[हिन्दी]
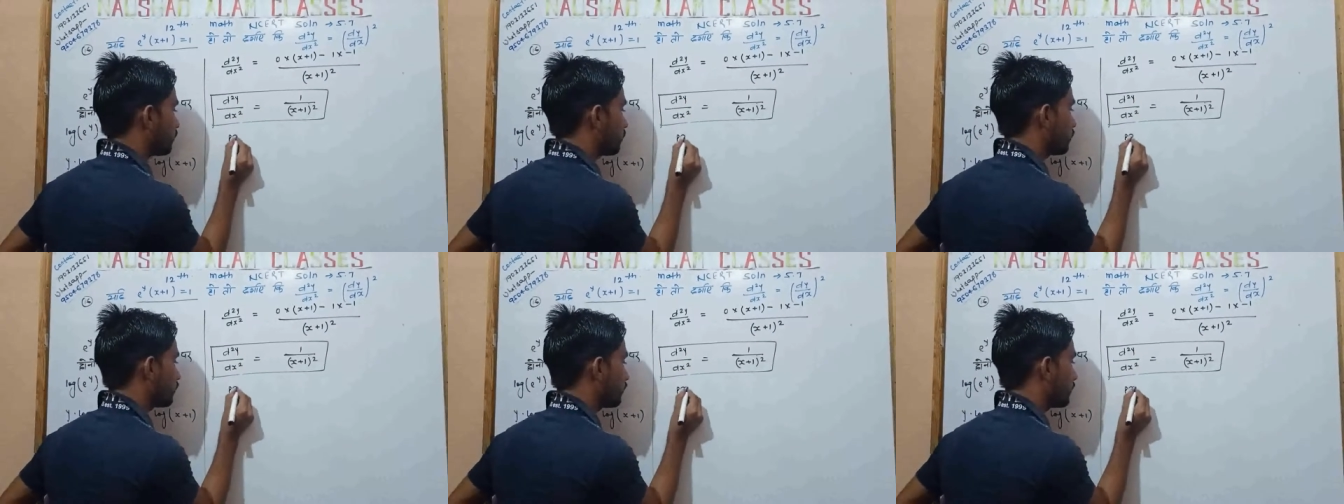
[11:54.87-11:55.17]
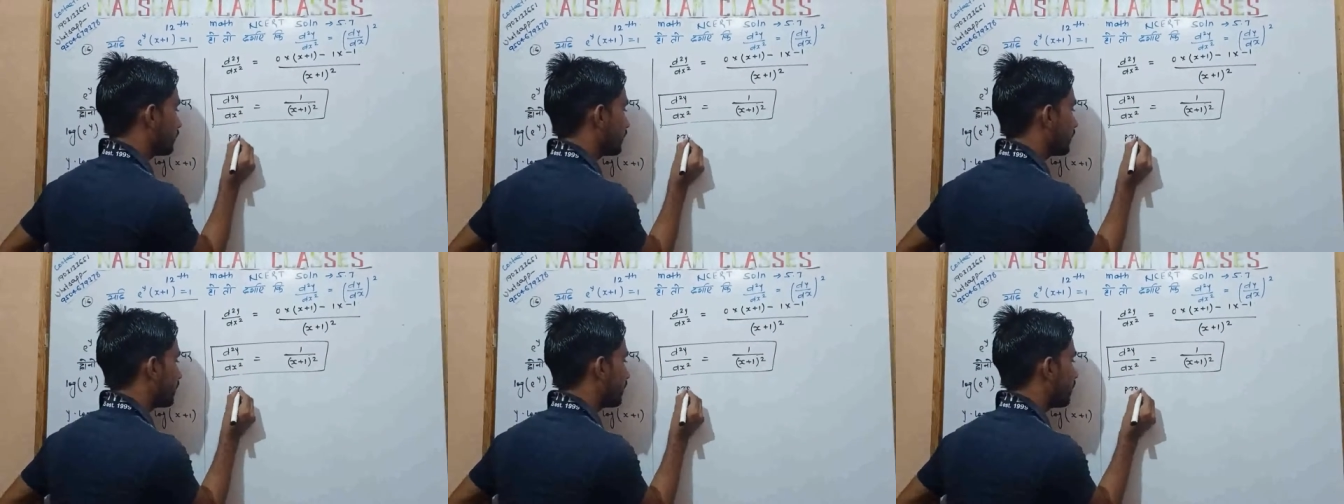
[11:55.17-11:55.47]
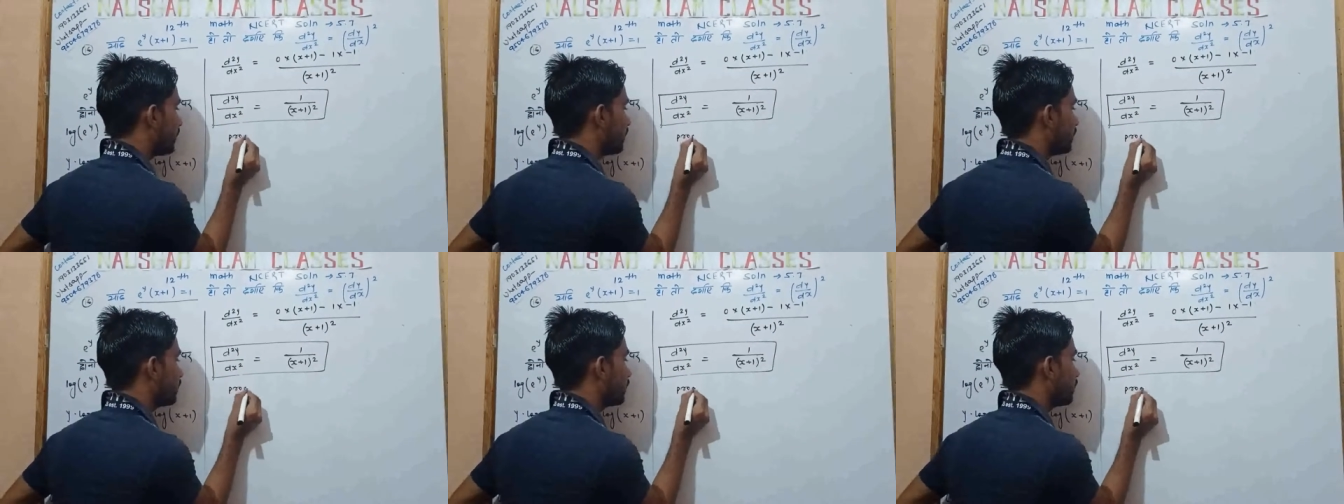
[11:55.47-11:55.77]
प्रूफ करना
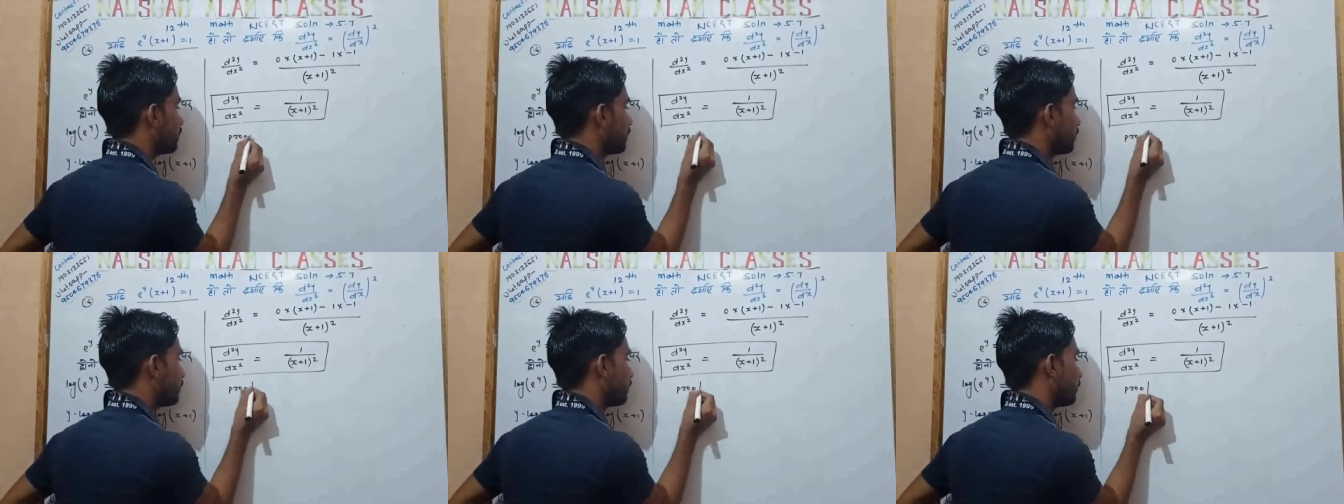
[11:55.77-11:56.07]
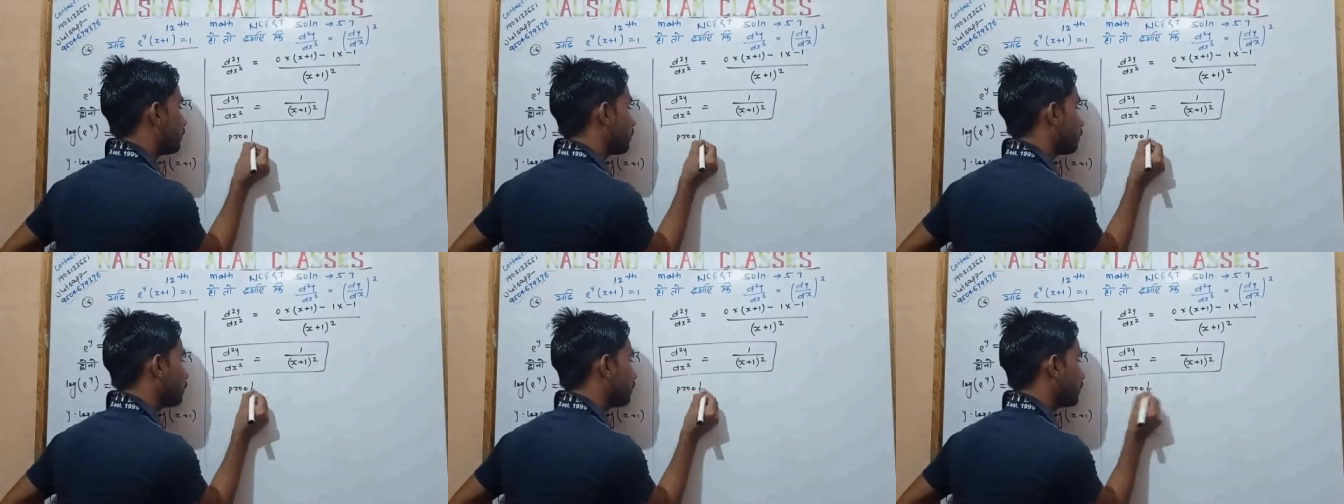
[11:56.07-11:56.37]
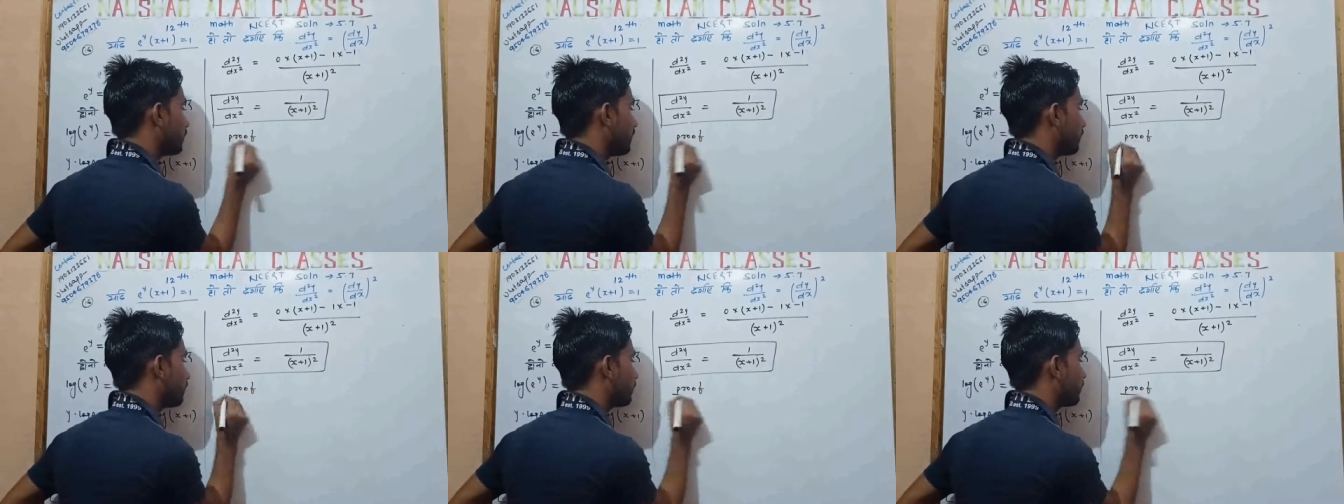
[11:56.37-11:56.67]
है
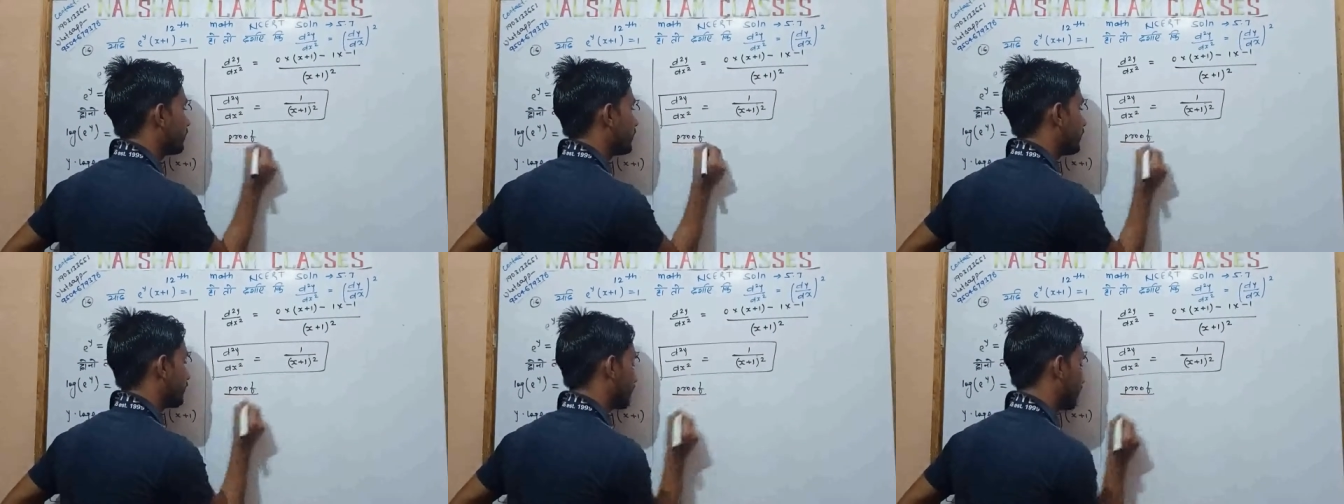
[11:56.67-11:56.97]
प्रूफ हमको ये